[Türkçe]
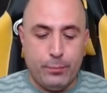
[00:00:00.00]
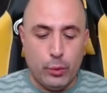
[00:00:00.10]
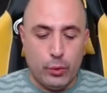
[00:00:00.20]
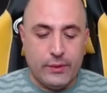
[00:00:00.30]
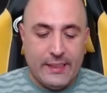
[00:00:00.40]

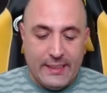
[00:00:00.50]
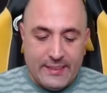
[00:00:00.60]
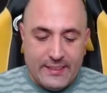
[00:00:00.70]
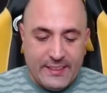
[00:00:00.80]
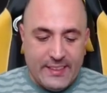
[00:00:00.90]
Bugün
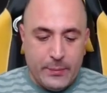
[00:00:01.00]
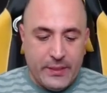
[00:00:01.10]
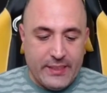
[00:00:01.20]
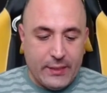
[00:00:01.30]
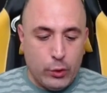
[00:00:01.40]
DLS
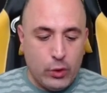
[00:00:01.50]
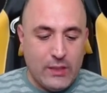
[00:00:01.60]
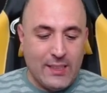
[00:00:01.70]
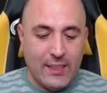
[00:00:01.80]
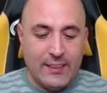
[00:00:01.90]
22'de şu
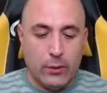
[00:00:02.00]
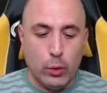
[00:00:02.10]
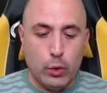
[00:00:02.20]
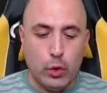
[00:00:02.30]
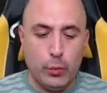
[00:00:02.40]
kraliyet
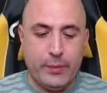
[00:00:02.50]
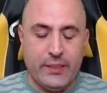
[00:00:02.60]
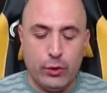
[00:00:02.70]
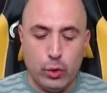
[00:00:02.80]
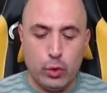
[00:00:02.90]
ödülü
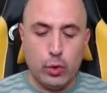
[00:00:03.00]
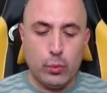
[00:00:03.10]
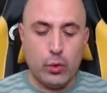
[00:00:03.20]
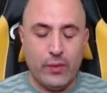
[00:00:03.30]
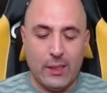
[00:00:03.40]
birinci turu
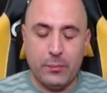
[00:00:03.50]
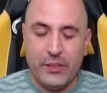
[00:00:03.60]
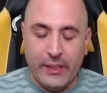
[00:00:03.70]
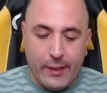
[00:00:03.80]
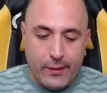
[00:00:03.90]
muru falan bir
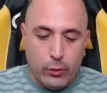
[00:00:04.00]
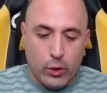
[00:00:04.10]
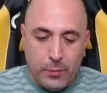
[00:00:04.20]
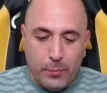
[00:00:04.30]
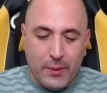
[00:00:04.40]
şeyler diyor. Ona bir